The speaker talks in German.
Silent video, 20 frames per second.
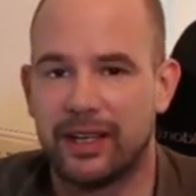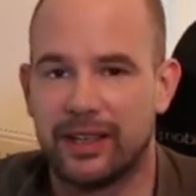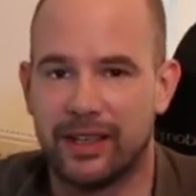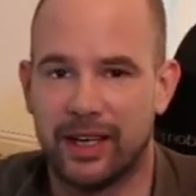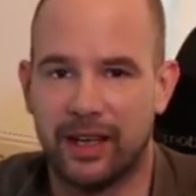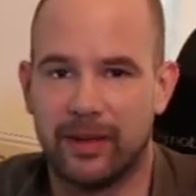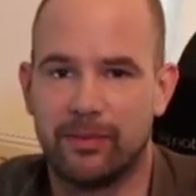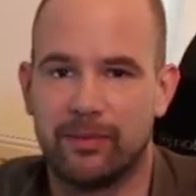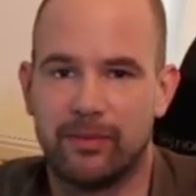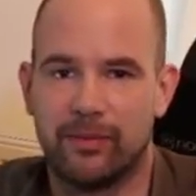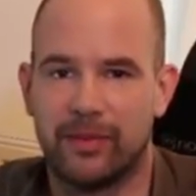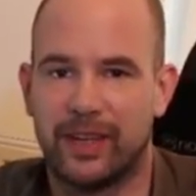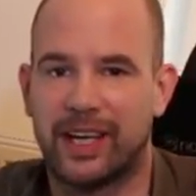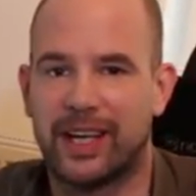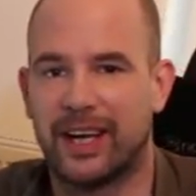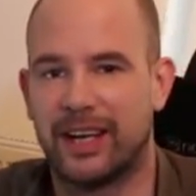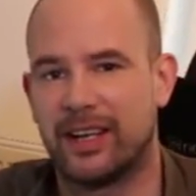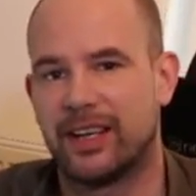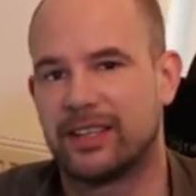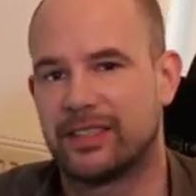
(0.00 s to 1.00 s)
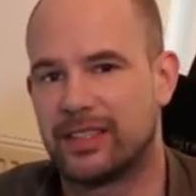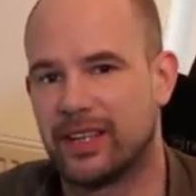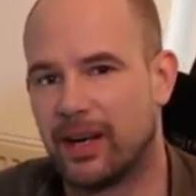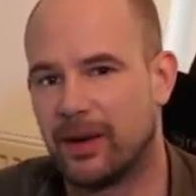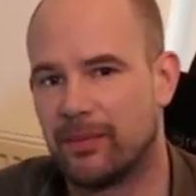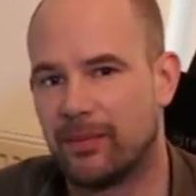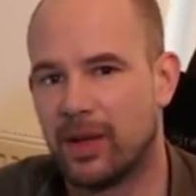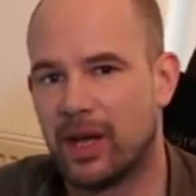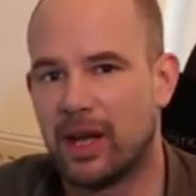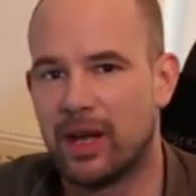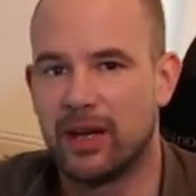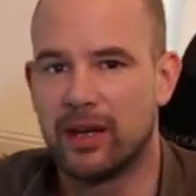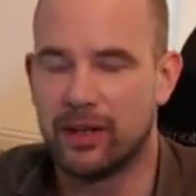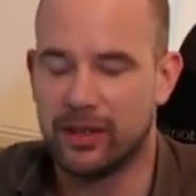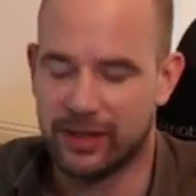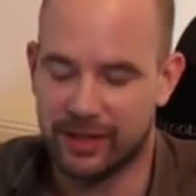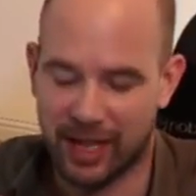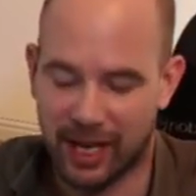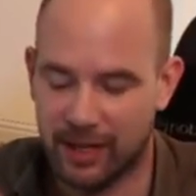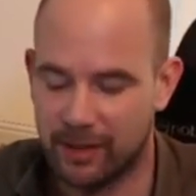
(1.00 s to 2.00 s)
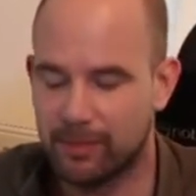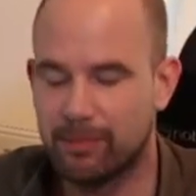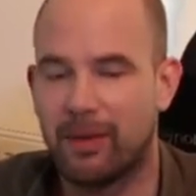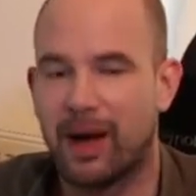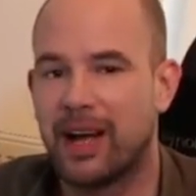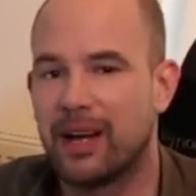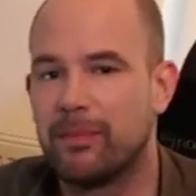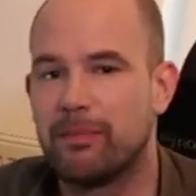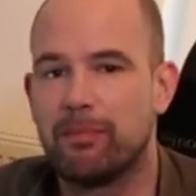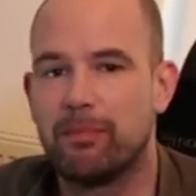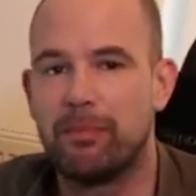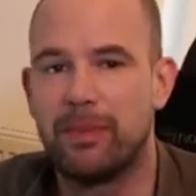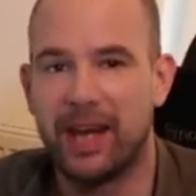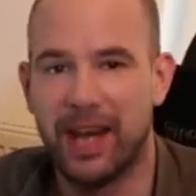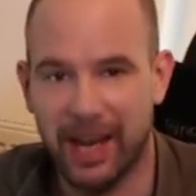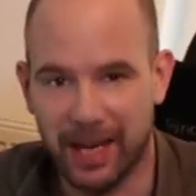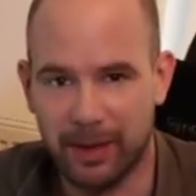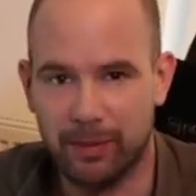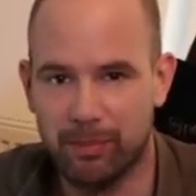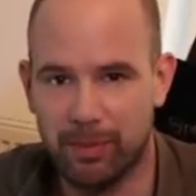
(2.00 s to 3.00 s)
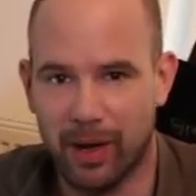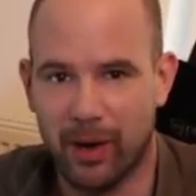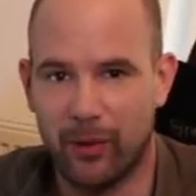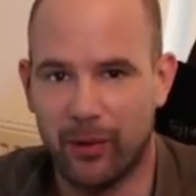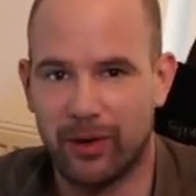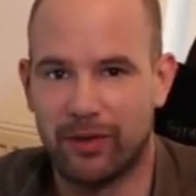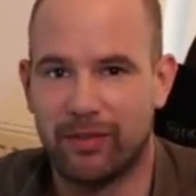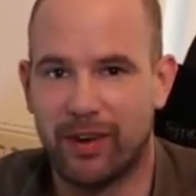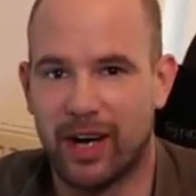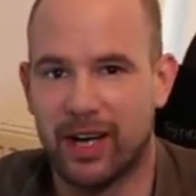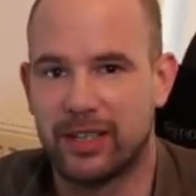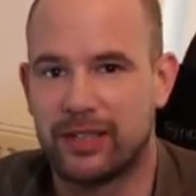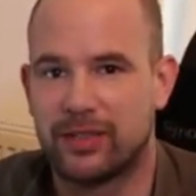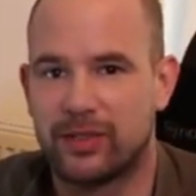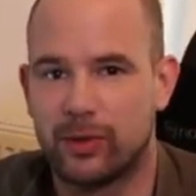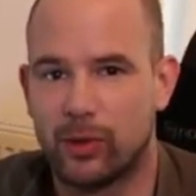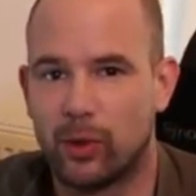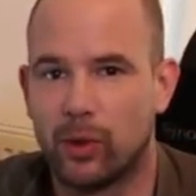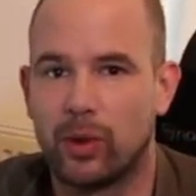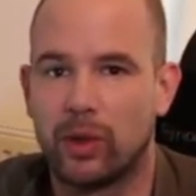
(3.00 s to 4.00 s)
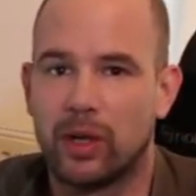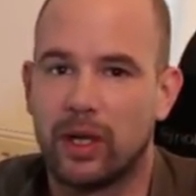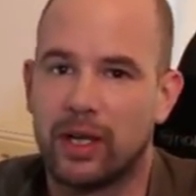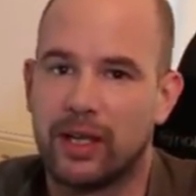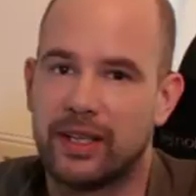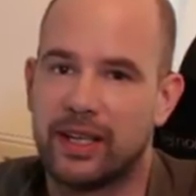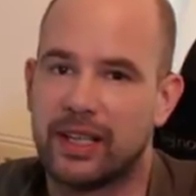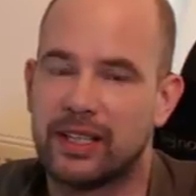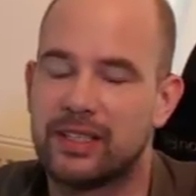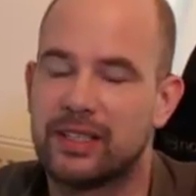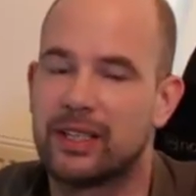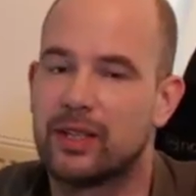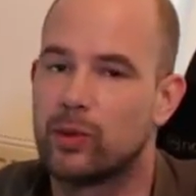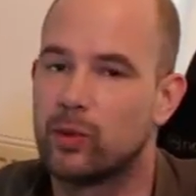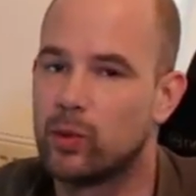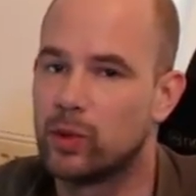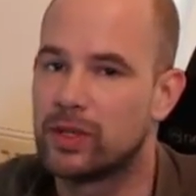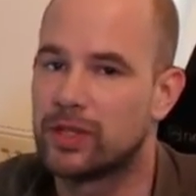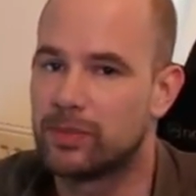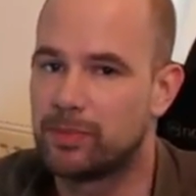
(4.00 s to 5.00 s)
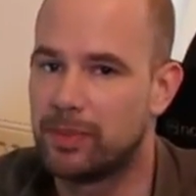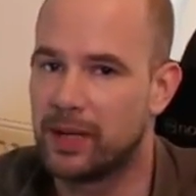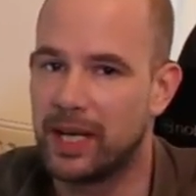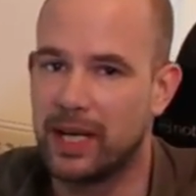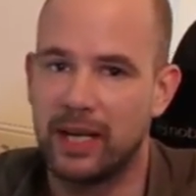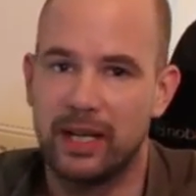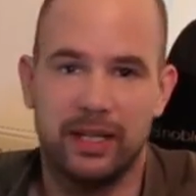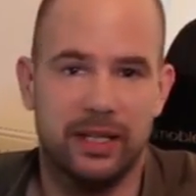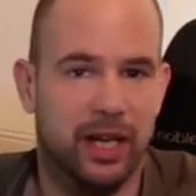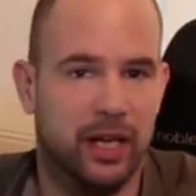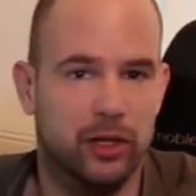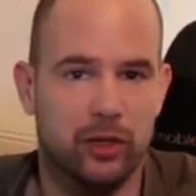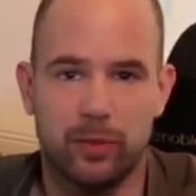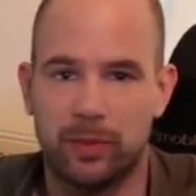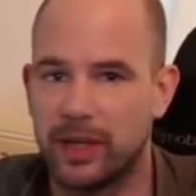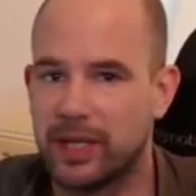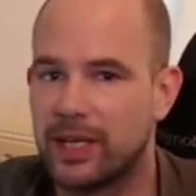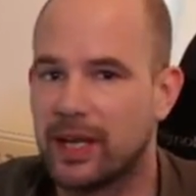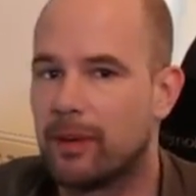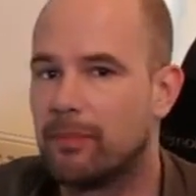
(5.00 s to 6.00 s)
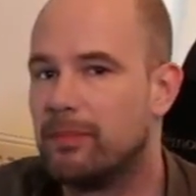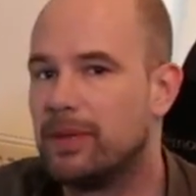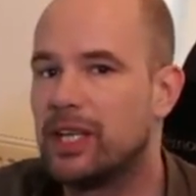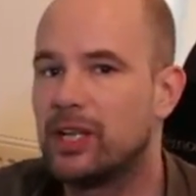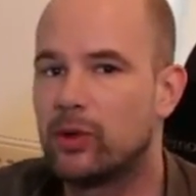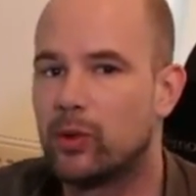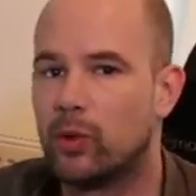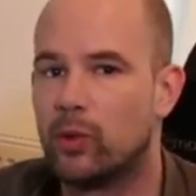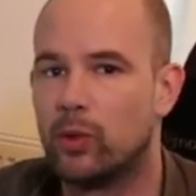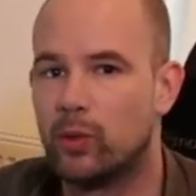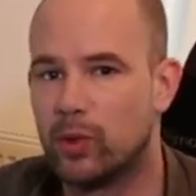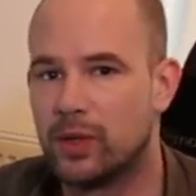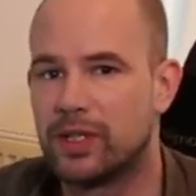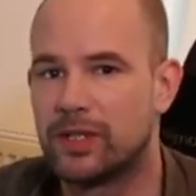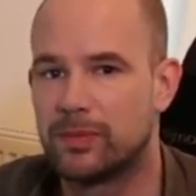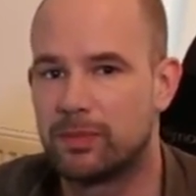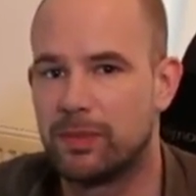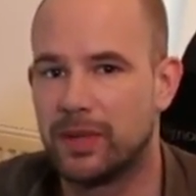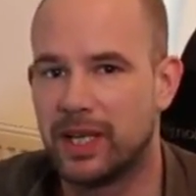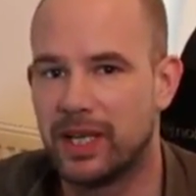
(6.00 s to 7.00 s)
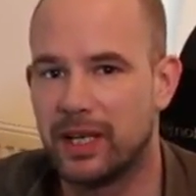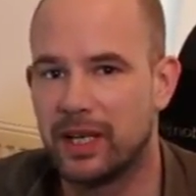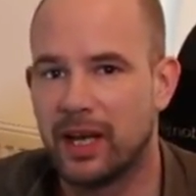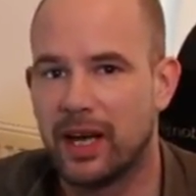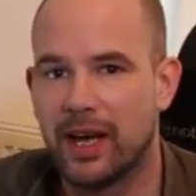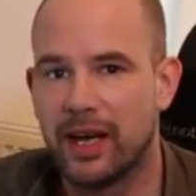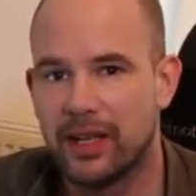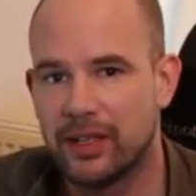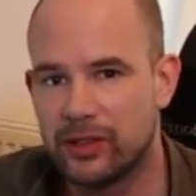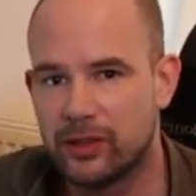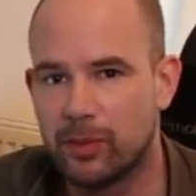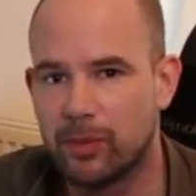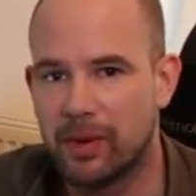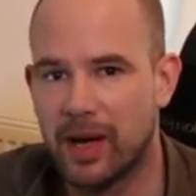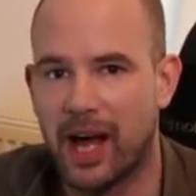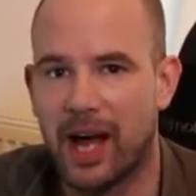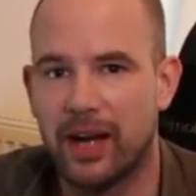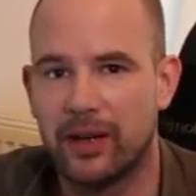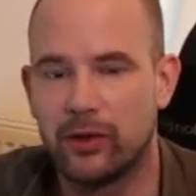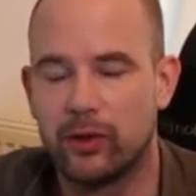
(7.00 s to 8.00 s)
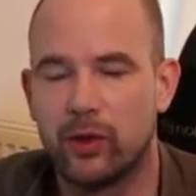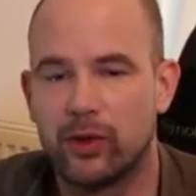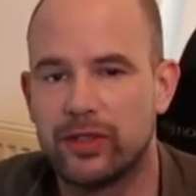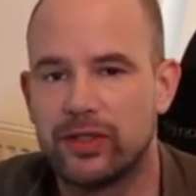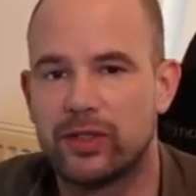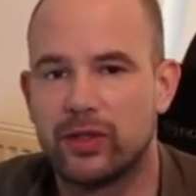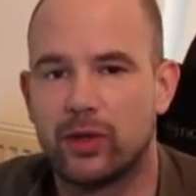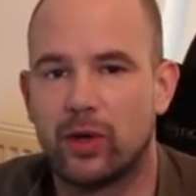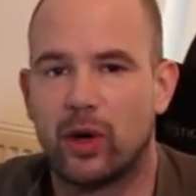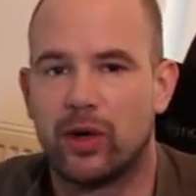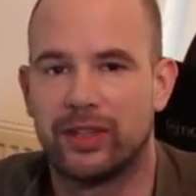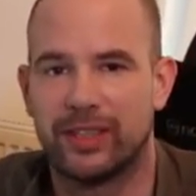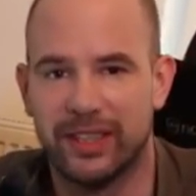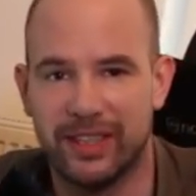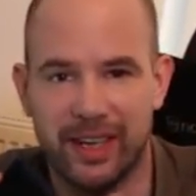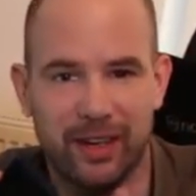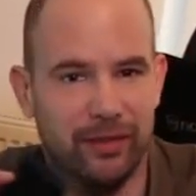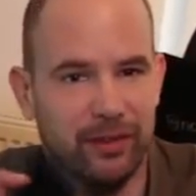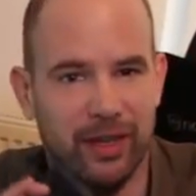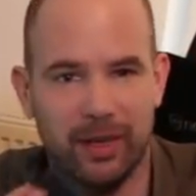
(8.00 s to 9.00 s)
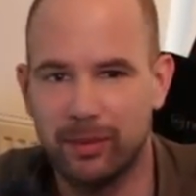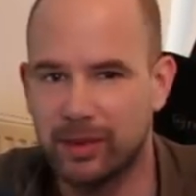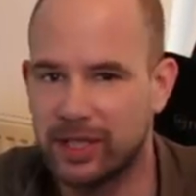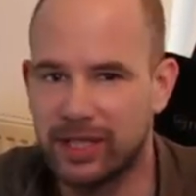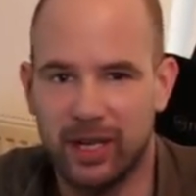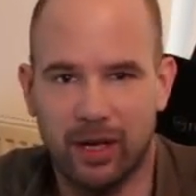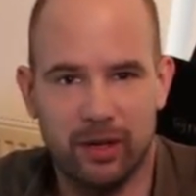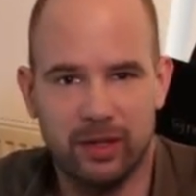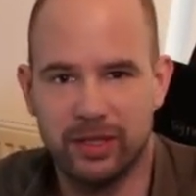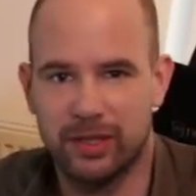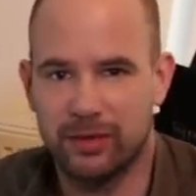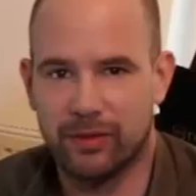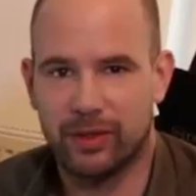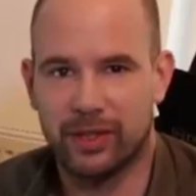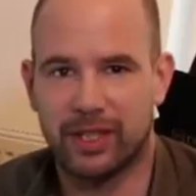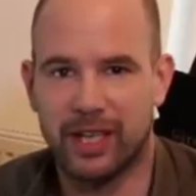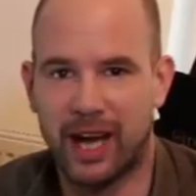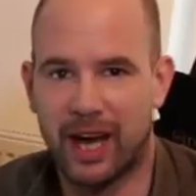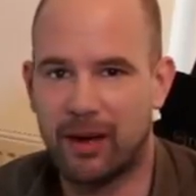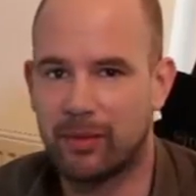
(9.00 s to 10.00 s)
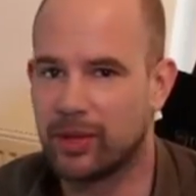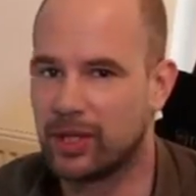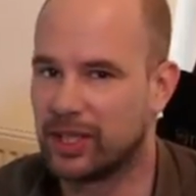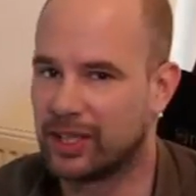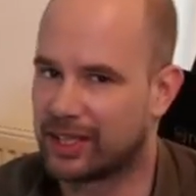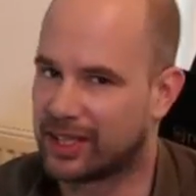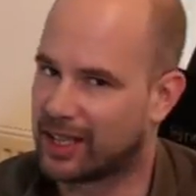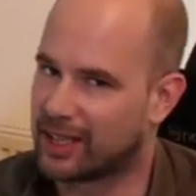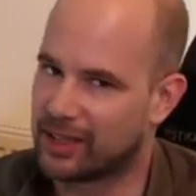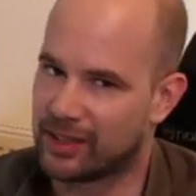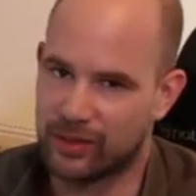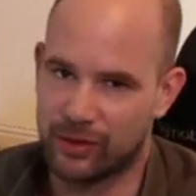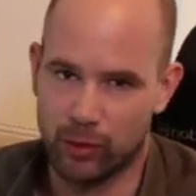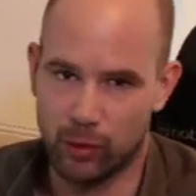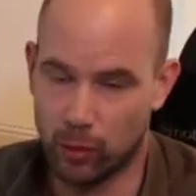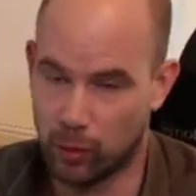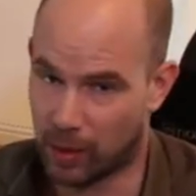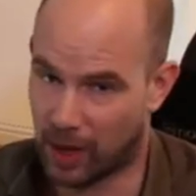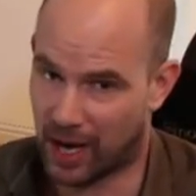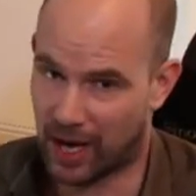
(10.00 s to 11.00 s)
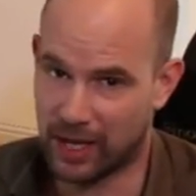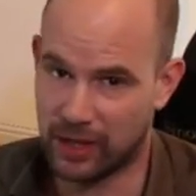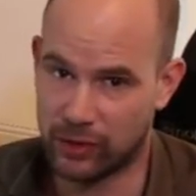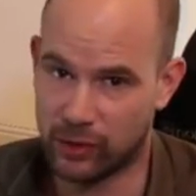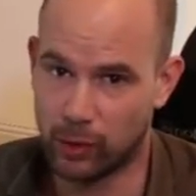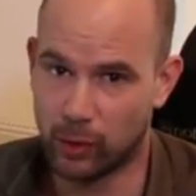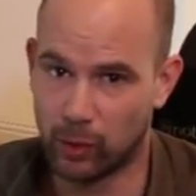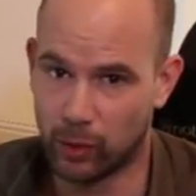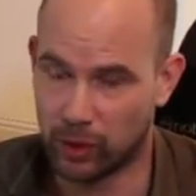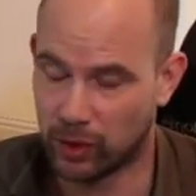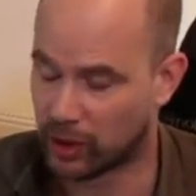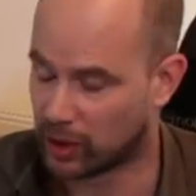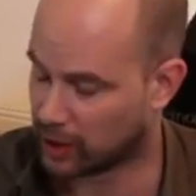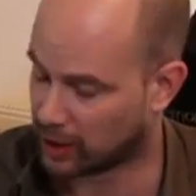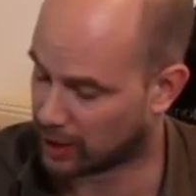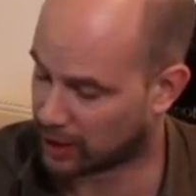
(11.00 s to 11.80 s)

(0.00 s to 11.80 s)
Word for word: Denn wir kennen das ja. Seit meinem BlackBerry war es so, dass ich USB, dann später Micro-USB zum Laden nutzen konnte. Davon habe ich tausende von Kabel, ich kann das überall tun.